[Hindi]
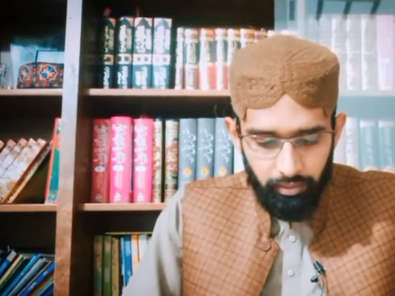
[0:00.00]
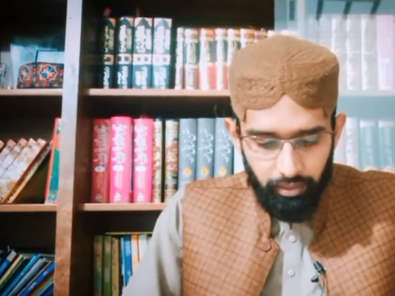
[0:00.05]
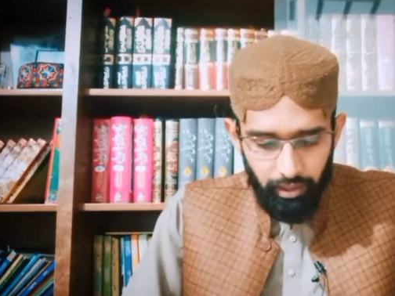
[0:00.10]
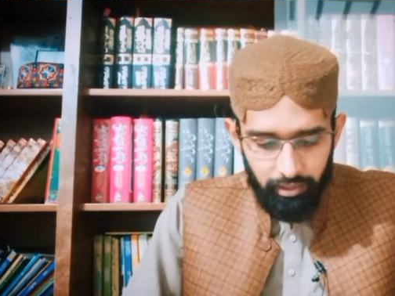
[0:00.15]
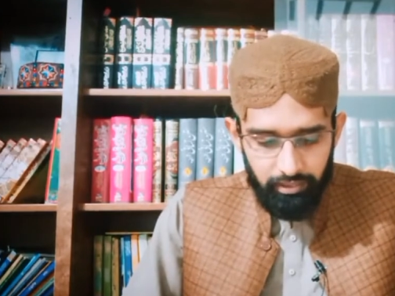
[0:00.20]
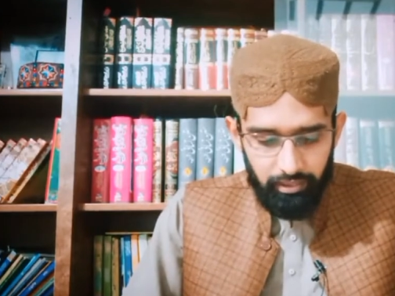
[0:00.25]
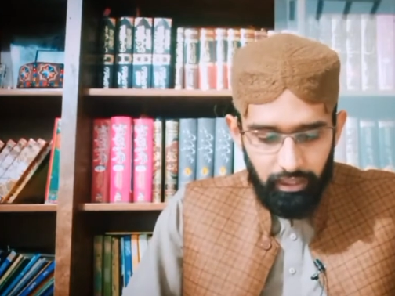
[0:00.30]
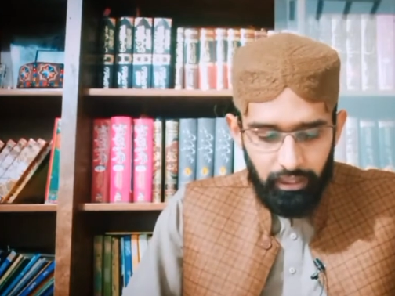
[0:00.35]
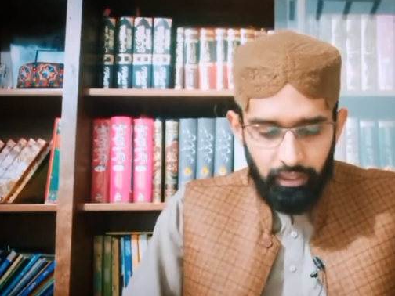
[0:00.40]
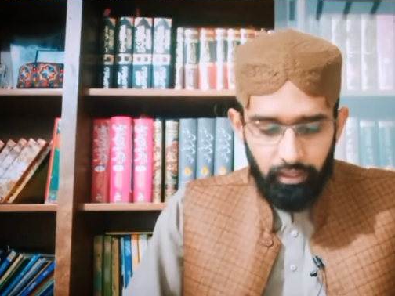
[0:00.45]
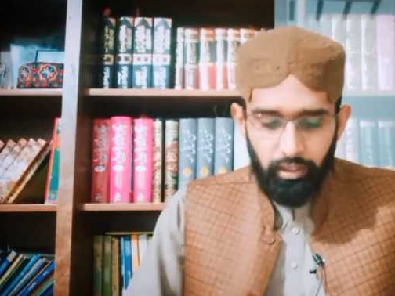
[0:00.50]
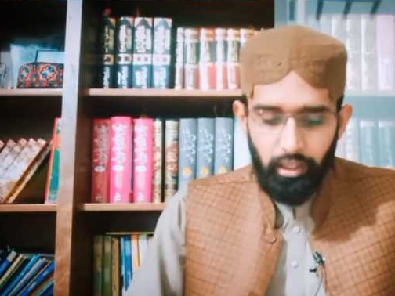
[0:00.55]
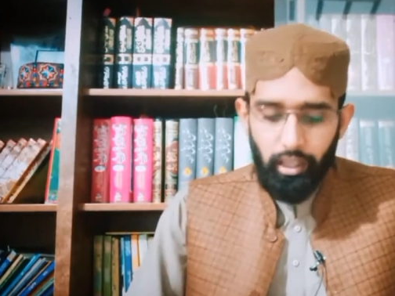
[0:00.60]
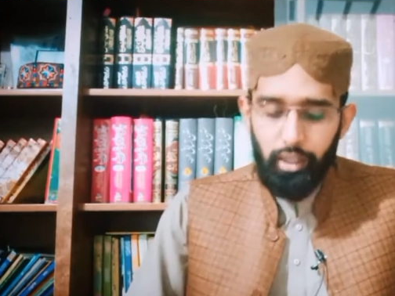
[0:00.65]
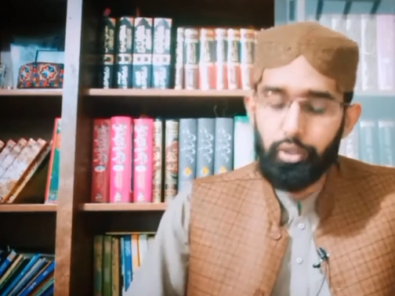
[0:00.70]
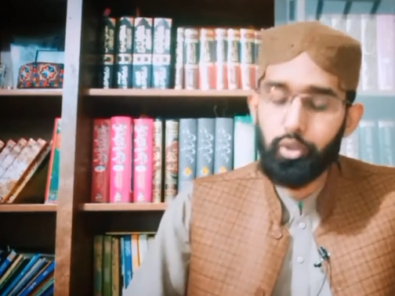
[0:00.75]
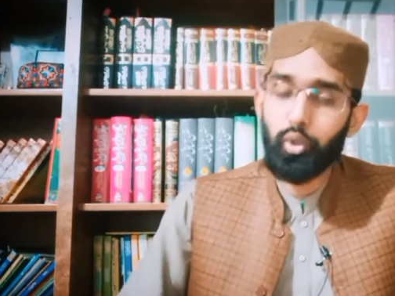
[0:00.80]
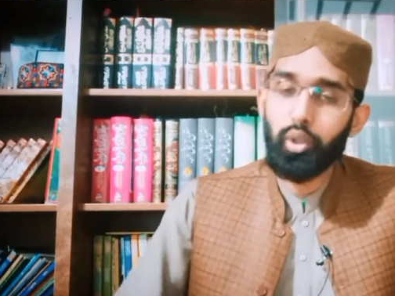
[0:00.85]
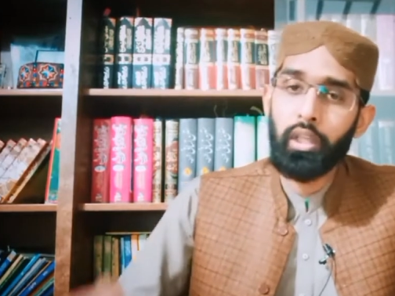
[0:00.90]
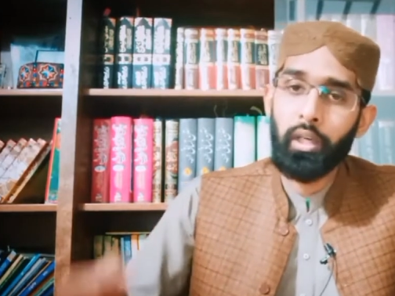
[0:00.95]
कत्ल
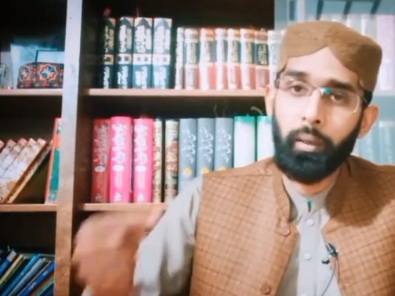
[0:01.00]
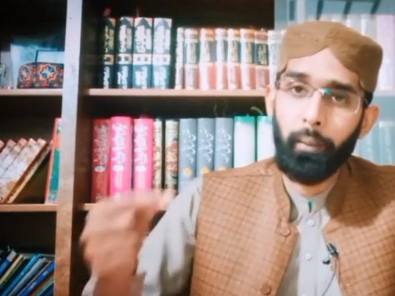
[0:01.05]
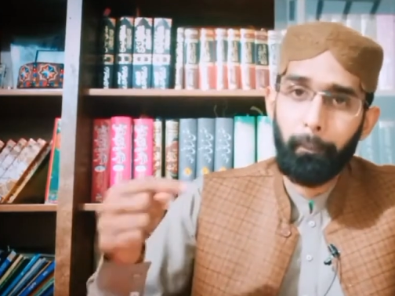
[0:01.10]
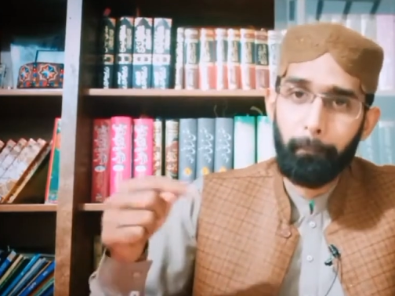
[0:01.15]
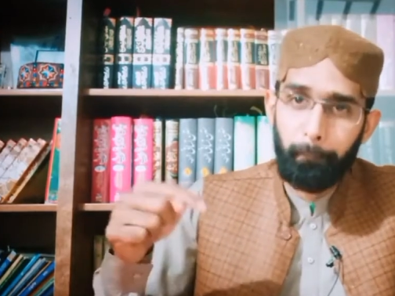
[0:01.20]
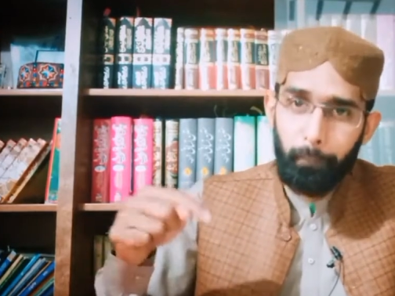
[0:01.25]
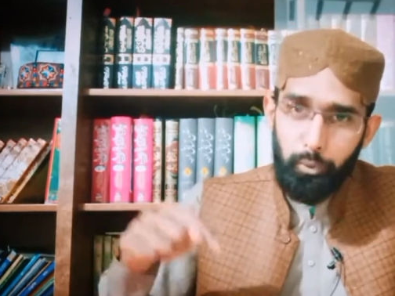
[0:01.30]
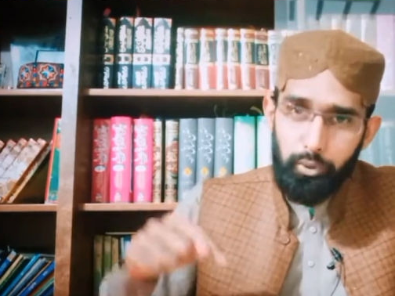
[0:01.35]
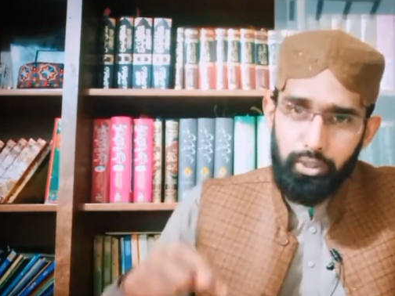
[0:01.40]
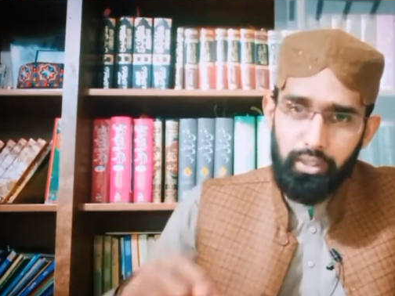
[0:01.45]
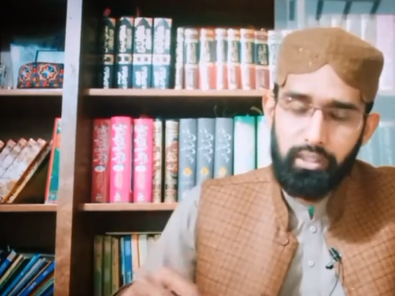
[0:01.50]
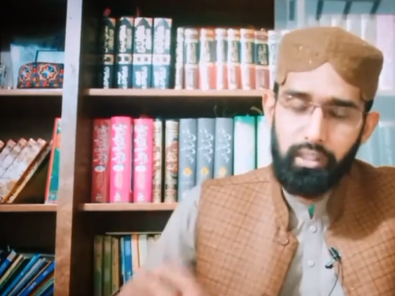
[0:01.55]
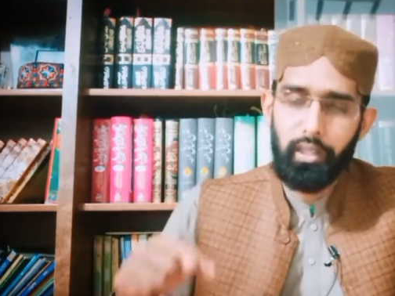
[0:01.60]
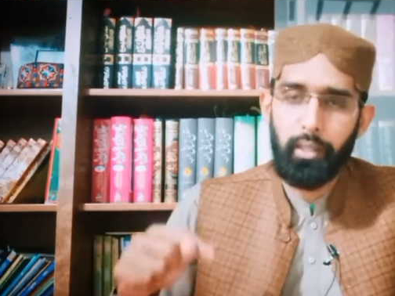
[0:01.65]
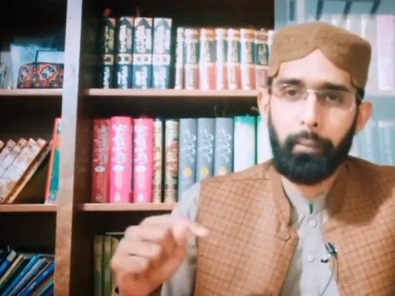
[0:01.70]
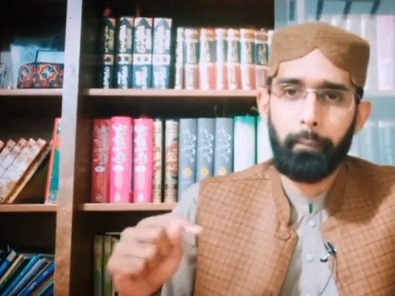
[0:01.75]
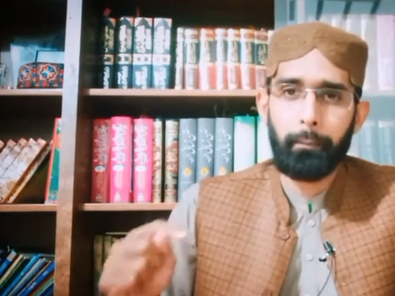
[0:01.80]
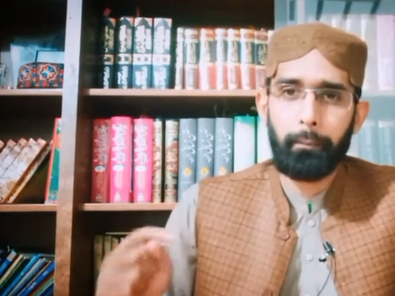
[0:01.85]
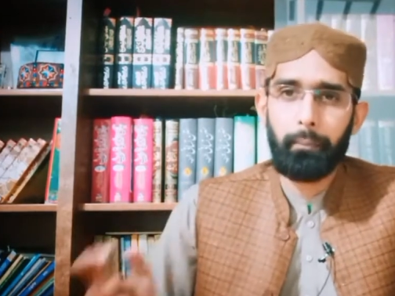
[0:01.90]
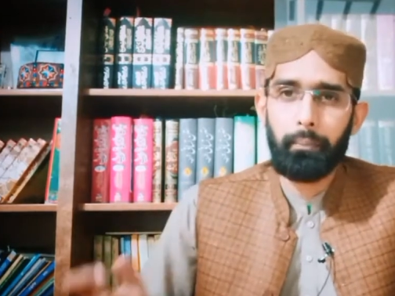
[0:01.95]
रजुल
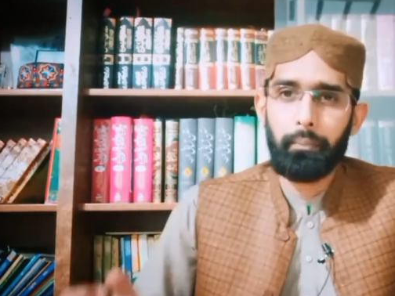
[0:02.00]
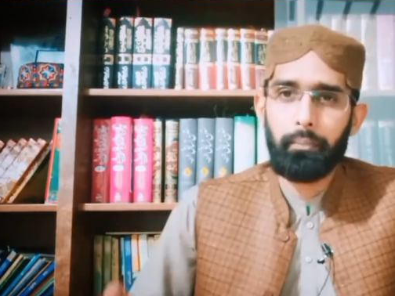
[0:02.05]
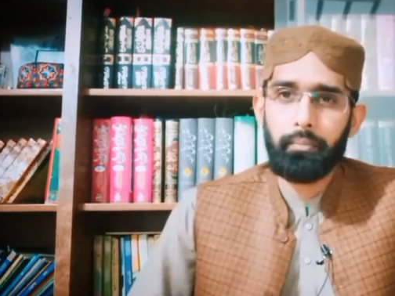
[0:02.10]
मुस्लिम